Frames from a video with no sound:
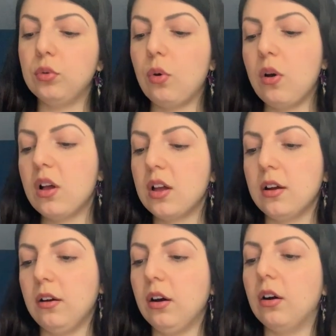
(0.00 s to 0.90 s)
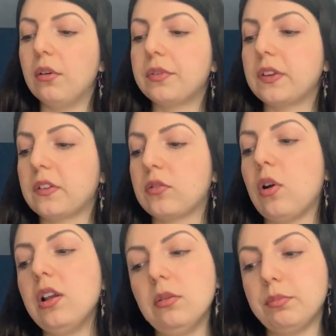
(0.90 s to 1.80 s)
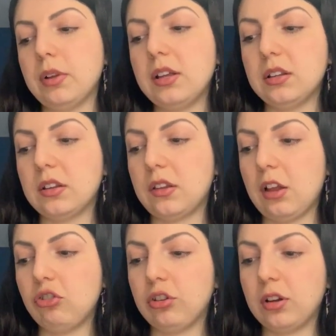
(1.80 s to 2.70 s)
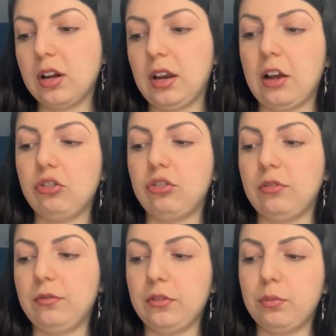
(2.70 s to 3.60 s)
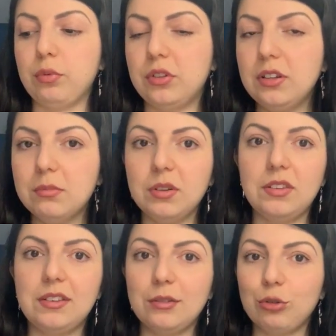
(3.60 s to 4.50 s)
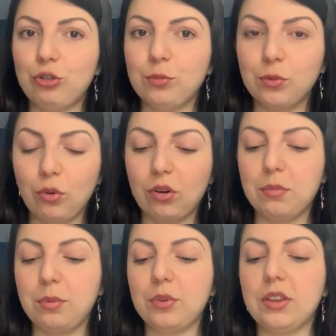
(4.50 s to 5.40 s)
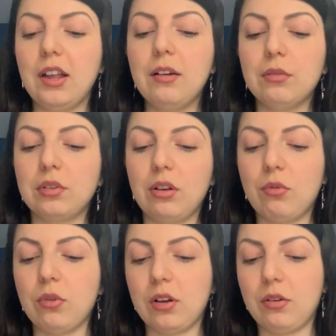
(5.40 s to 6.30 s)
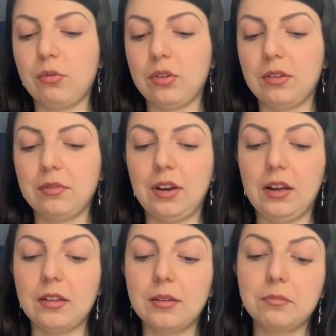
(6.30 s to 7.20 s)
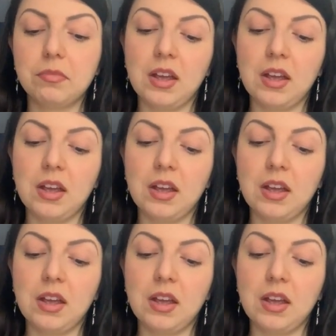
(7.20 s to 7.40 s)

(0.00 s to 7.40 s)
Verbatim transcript: но э, в сексуальном плане достаточно горячие, возбудимости очень много будет, да, вот такой какой-то вариант.